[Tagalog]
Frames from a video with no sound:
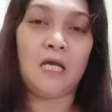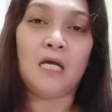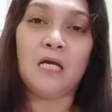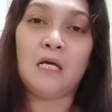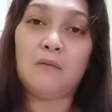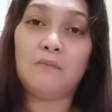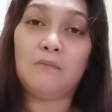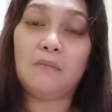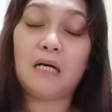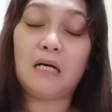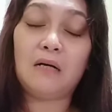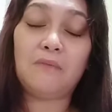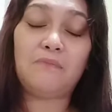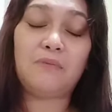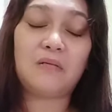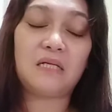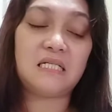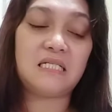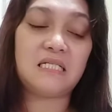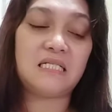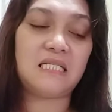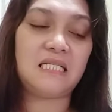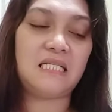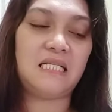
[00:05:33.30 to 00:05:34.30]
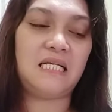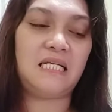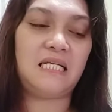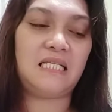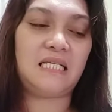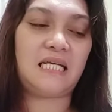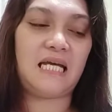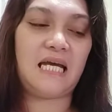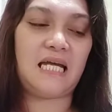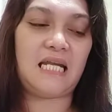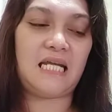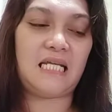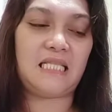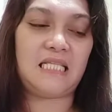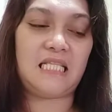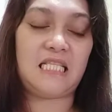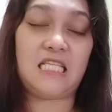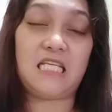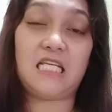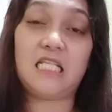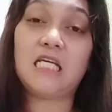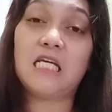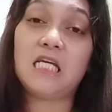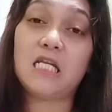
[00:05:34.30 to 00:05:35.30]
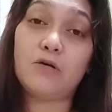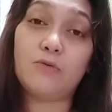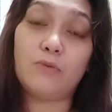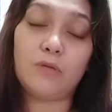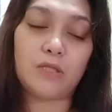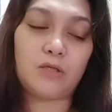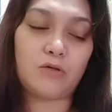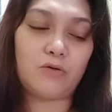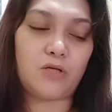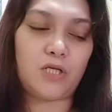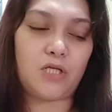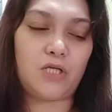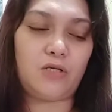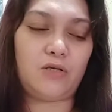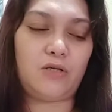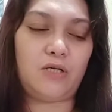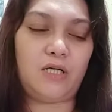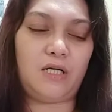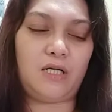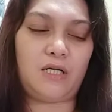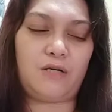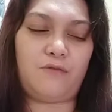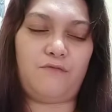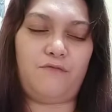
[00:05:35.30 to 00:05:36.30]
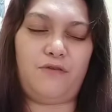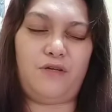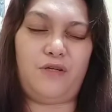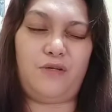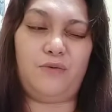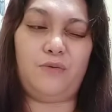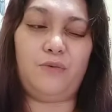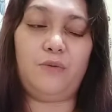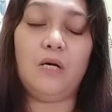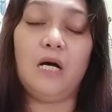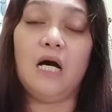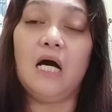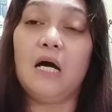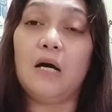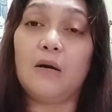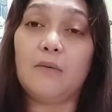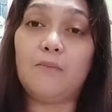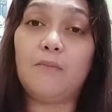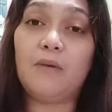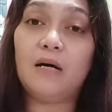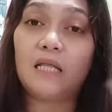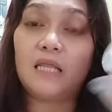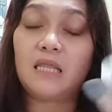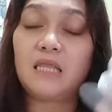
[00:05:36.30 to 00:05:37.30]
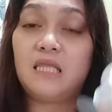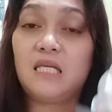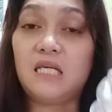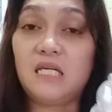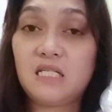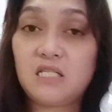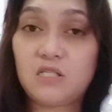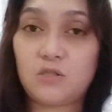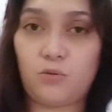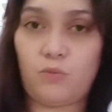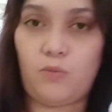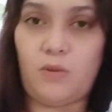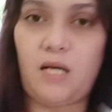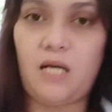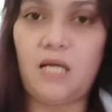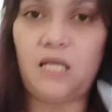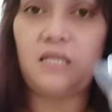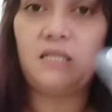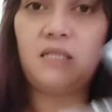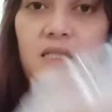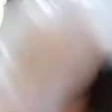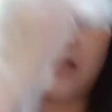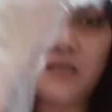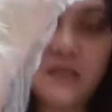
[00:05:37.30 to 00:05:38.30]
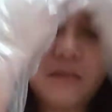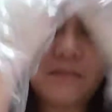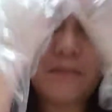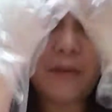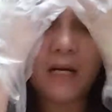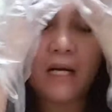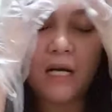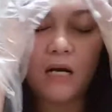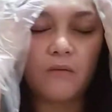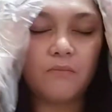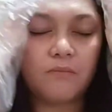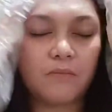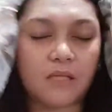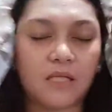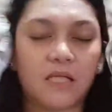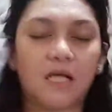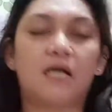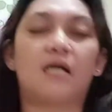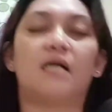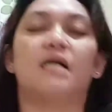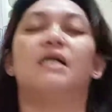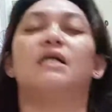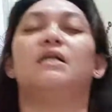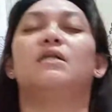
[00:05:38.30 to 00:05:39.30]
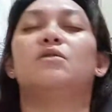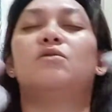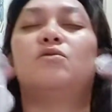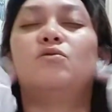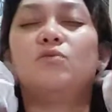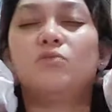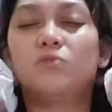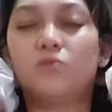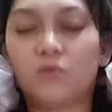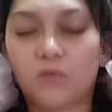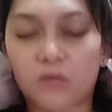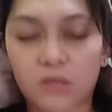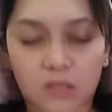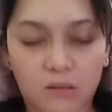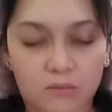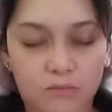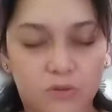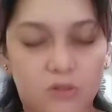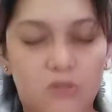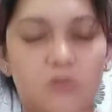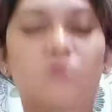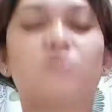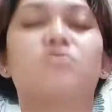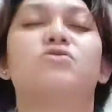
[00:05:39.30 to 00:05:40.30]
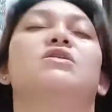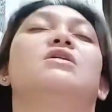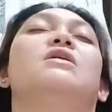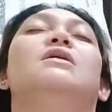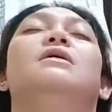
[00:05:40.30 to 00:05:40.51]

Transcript: Mga Brazilian keratin din, ginawan ko rin yun ng review. But this one, parang kang biglang inantok nung inumoy ko siya.